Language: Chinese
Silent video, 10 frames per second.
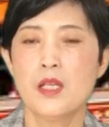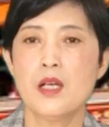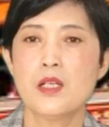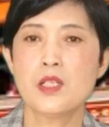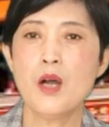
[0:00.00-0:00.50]

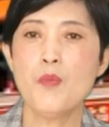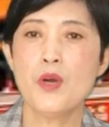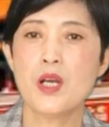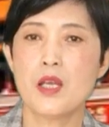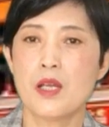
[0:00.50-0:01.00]
那张
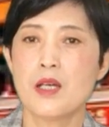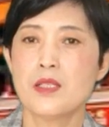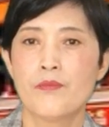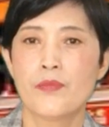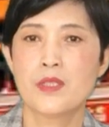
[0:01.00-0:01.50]
伯礼
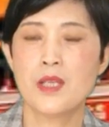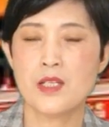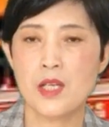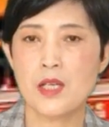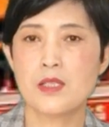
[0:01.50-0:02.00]
呢，在
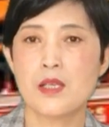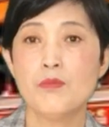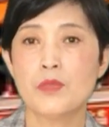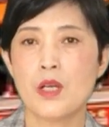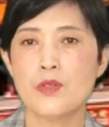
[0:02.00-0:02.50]
这个节
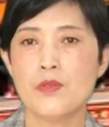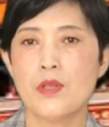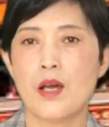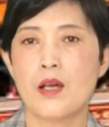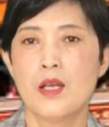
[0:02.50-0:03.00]
目当
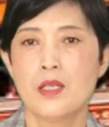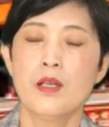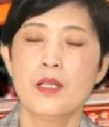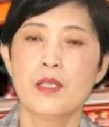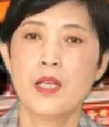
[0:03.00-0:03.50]
中呢，
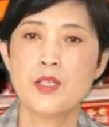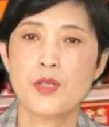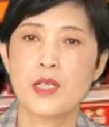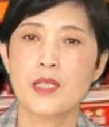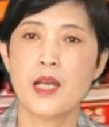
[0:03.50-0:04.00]
他
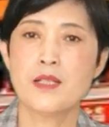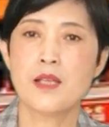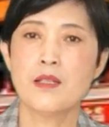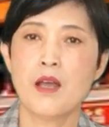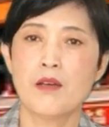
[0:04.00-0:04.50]
就给大
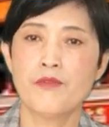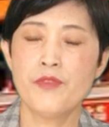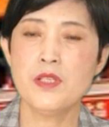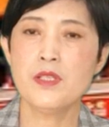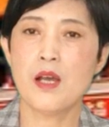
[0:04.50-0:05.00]
家呢
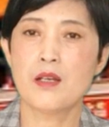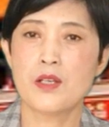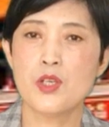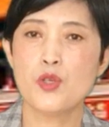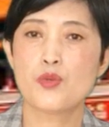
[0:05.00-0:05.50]
分享了
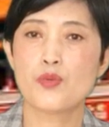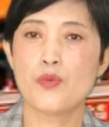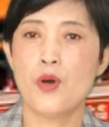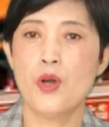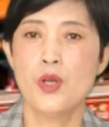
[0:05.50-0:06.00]
一
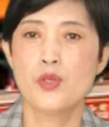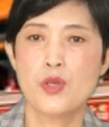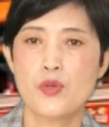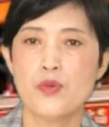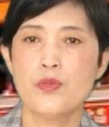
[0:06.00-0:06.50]
组。
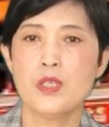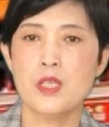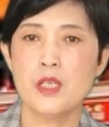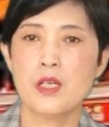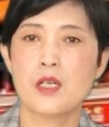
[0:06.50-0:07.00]
中
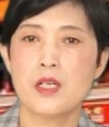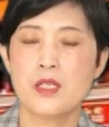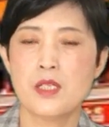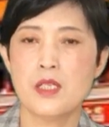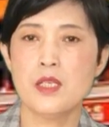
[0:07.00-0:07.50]
医和
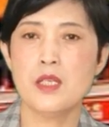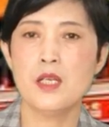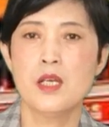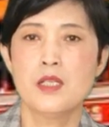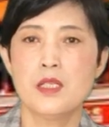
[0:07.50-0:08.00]
西
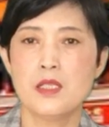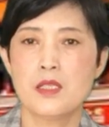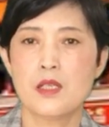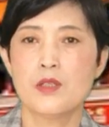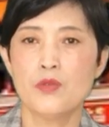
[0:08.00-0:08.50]
医进
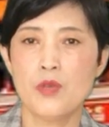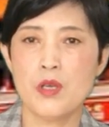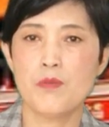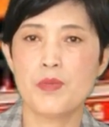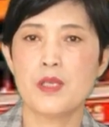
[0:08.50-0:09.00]
行
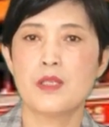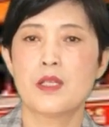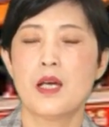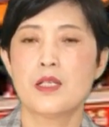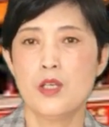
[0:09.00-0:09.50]
对比
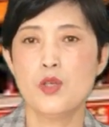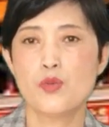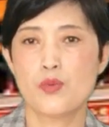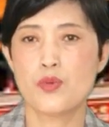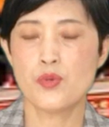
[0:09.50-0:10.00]
的一
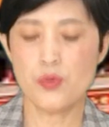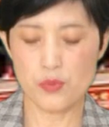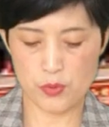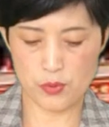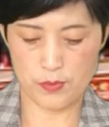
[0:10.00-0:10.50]
组
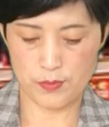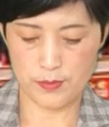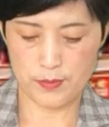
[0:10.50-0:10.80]
数据，